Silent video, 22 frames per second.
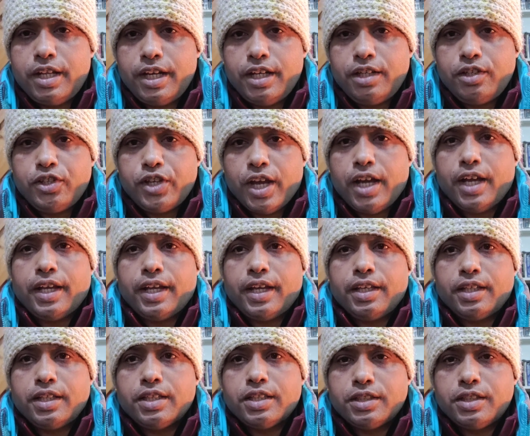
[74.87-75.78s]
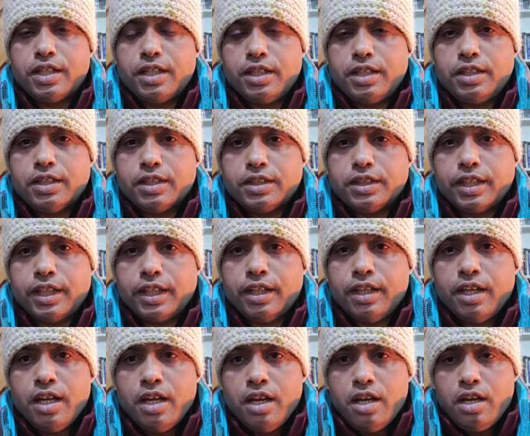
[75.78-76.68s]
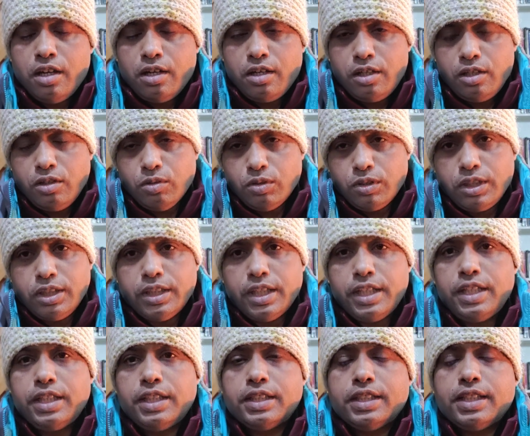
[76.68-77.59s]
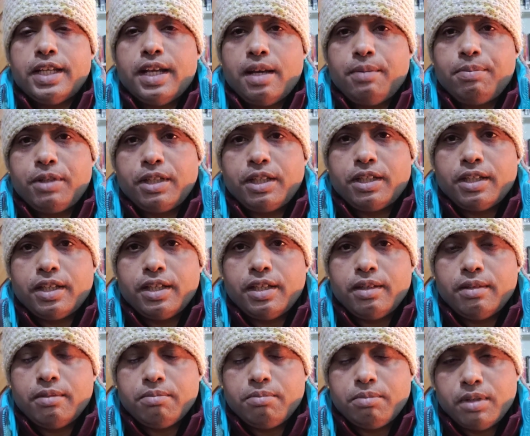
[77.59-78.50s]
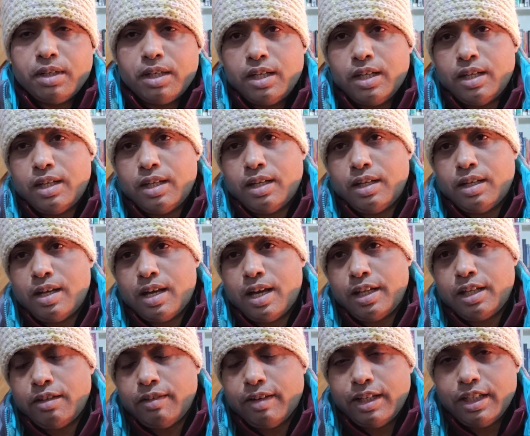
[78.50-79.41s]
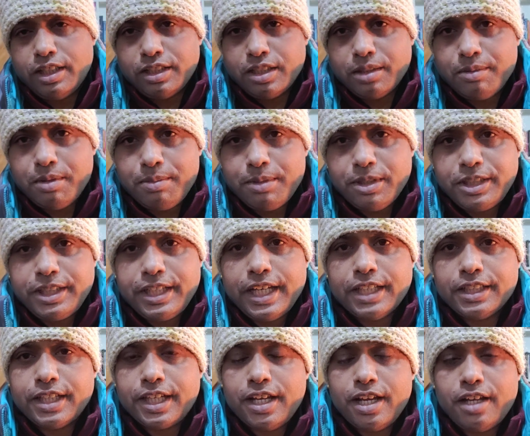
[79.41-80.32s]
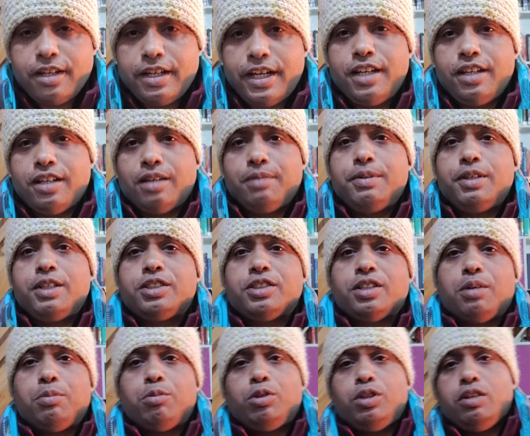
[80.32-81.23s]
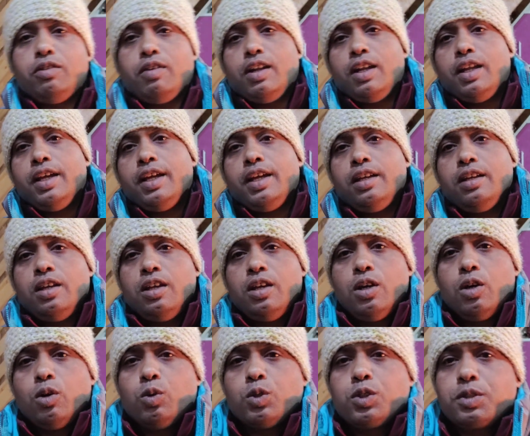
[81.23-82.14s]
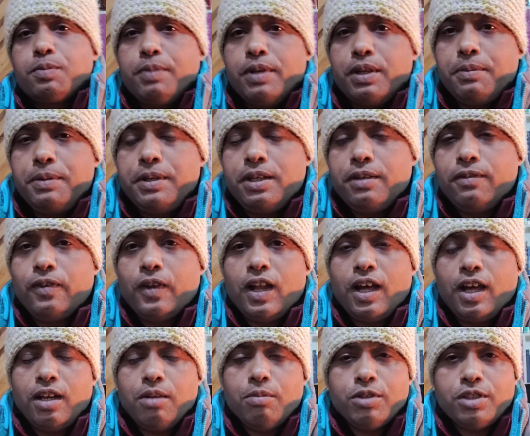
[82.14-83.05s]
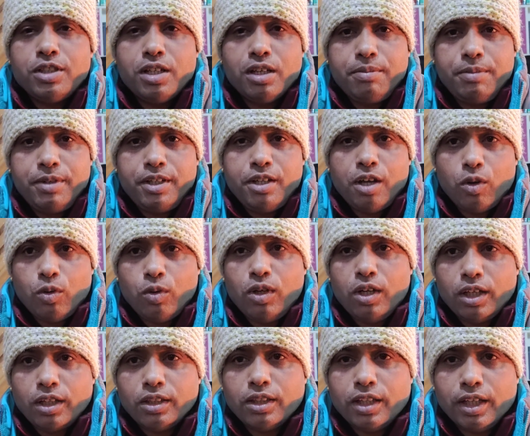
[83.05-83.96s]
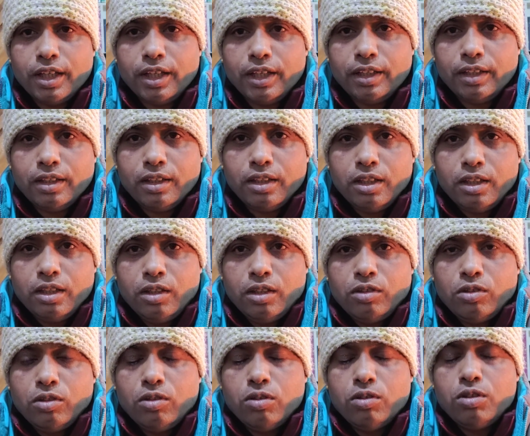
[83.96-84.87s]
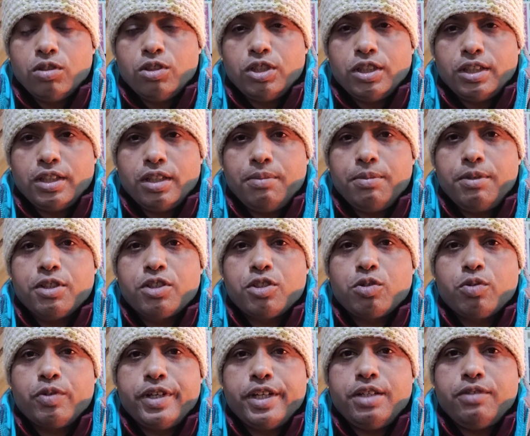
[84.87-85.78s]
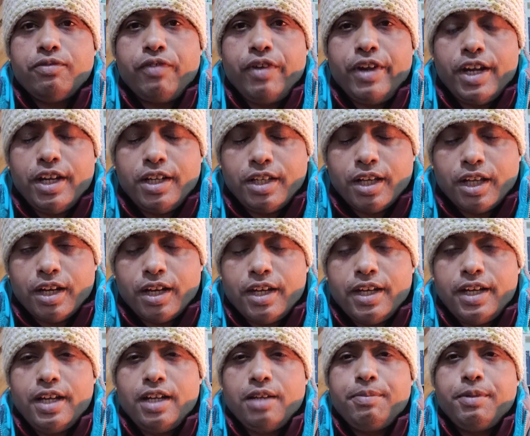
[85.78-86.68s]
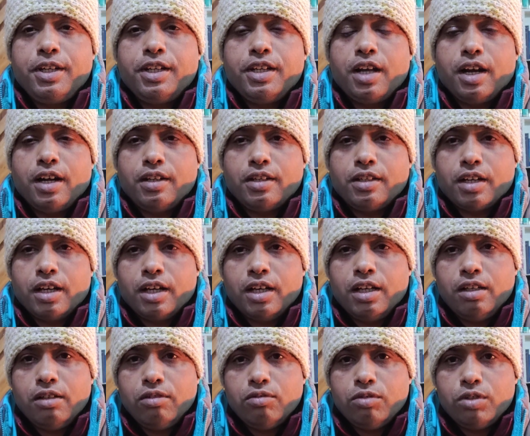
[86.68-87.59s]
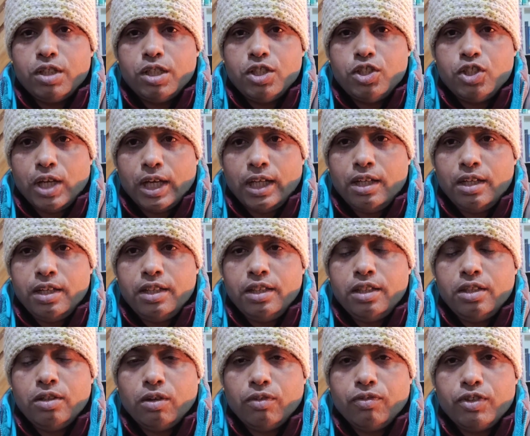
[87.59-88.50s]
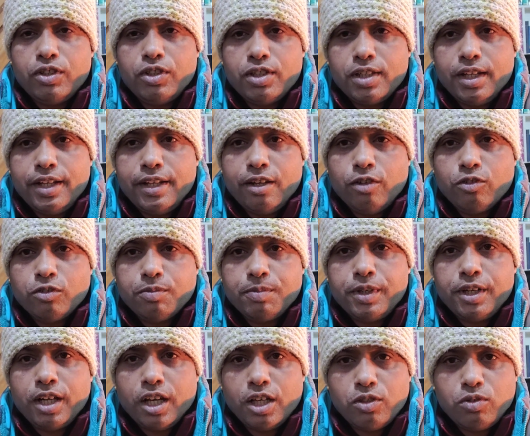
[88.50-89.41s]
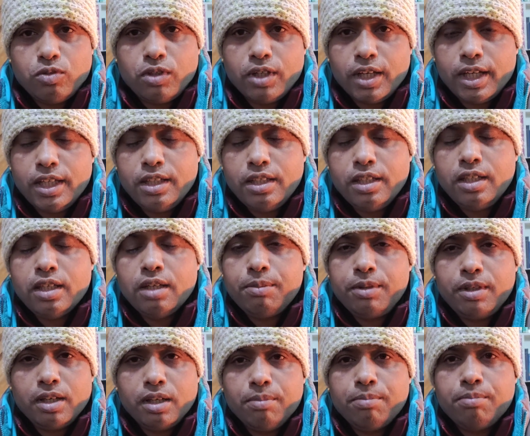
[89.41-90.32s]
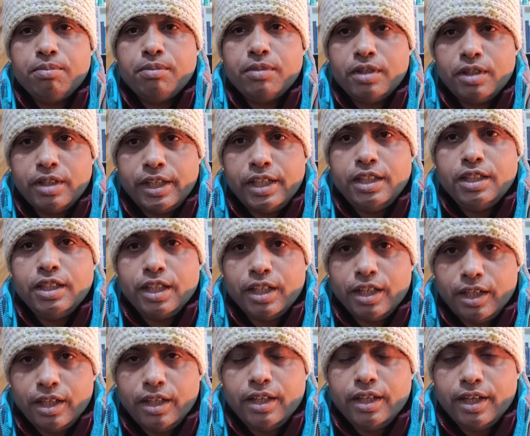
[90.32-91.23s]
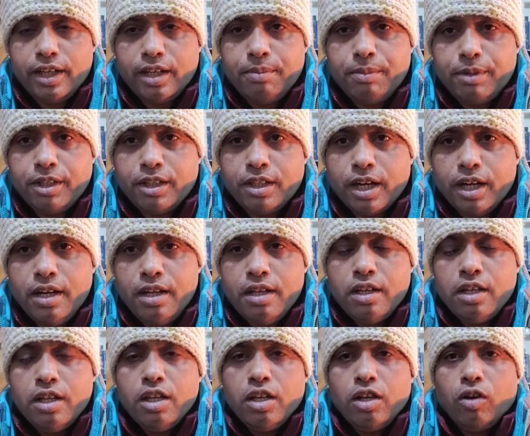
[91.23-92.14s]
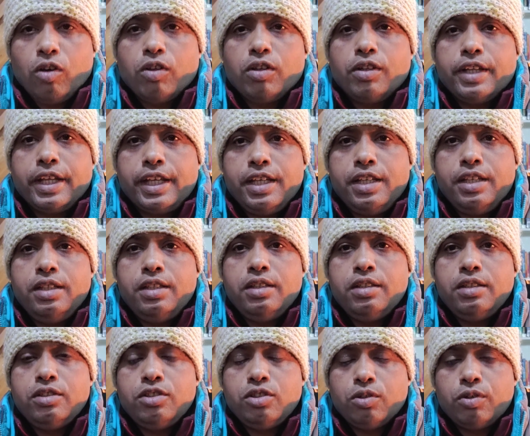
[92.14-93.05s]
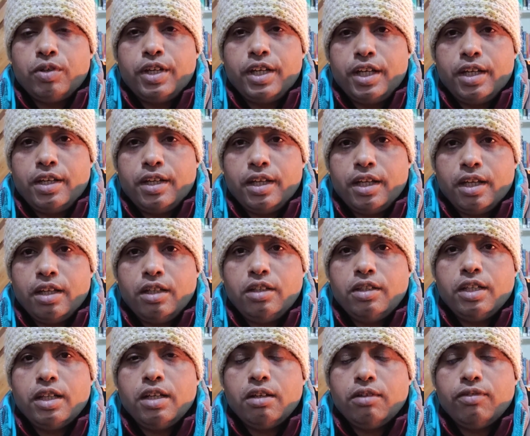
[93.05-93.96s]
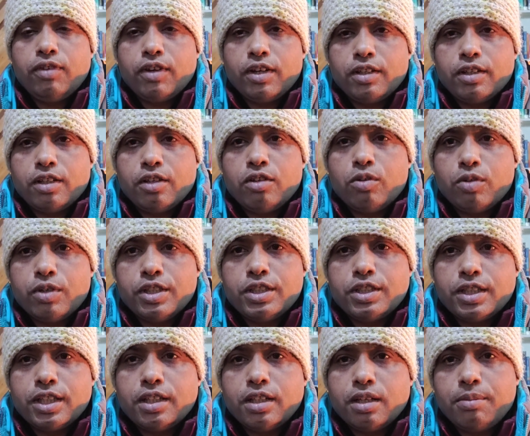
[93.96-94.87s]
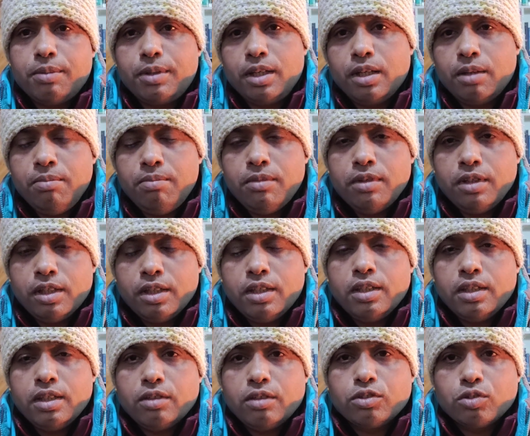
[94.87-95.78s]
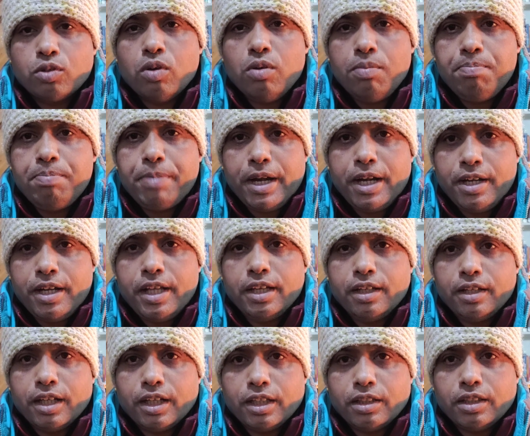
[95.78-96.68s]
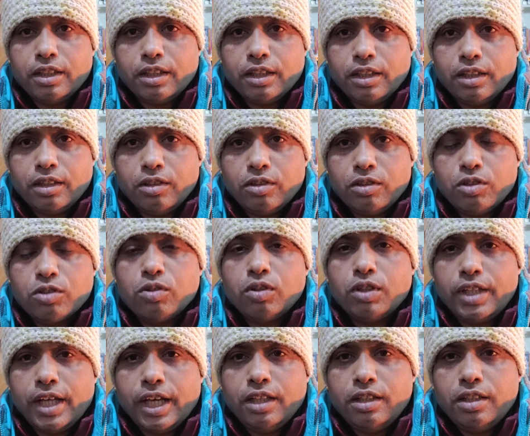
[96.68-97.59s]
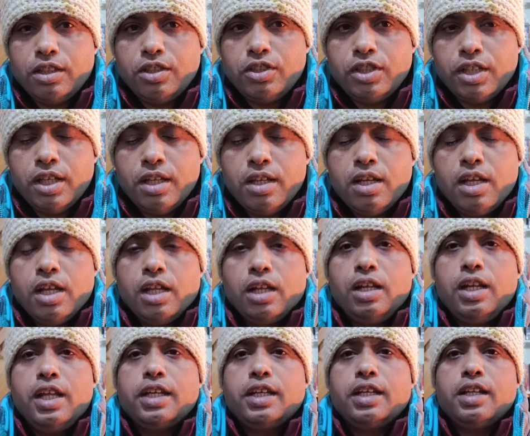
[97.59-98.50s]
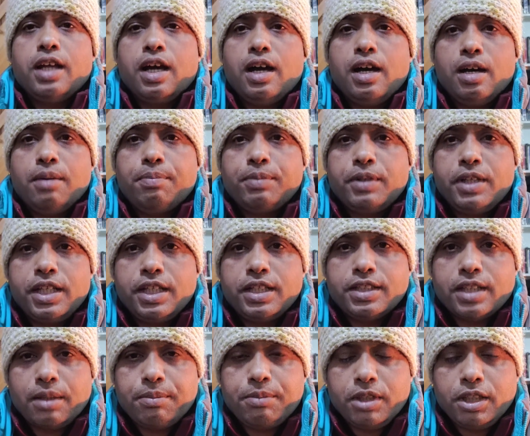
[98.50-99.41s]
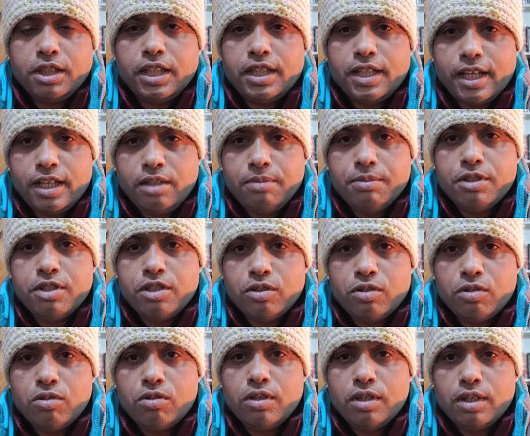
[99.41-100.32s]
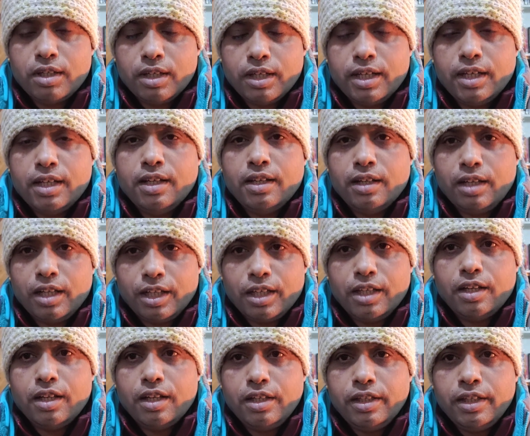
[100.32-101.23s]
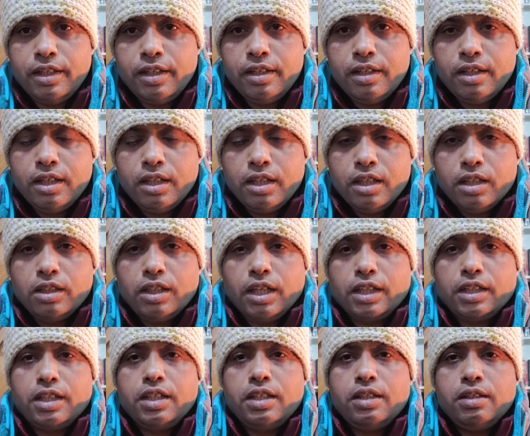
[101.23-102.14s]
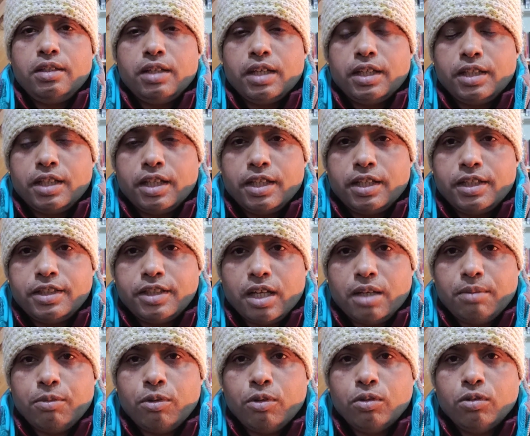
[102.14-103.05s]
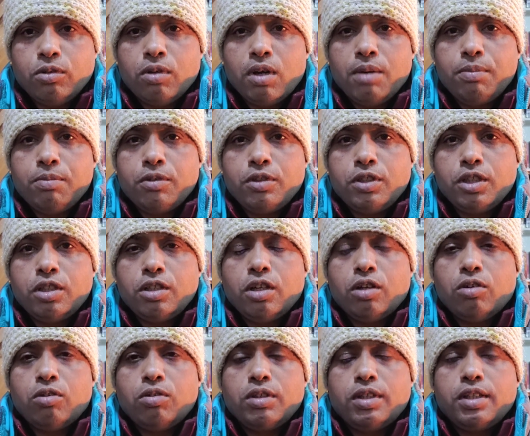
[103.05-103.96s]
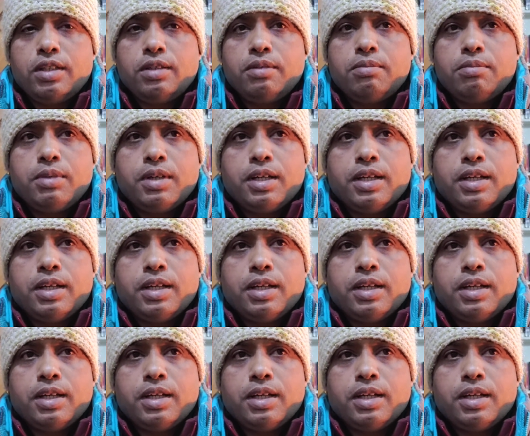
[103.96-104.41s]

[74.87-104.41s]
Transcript: डेट क्या है किस तरीके से है ठीक उसी तरीके से आप देखें आने वाले समय में सी नेट का भी एग्जाम होने वाला है उसमें भी फिलहाल मुझे अभी डाउट लगता है तो जितने भी स्टूडेंट वेट कर रहे हैं एडमिट कार्ड का वो ये जान लें कि ऑफिशियल अनाउंसमेंट आ चुका है कि अभी हम नहीं दे रहे हैं एडमिट कार्ड और नई जो डेट है टिल फर्दर नोटिस तक अभी हम उसको पेंडिंग रखते हैं तो इसको ध्यान दीजिए लेकिन हाँ अपने एग्जाम की तैयारी में जरूर लगे रहिए ताकि अगर एग्जाम हो तो आपको ये ना हो कि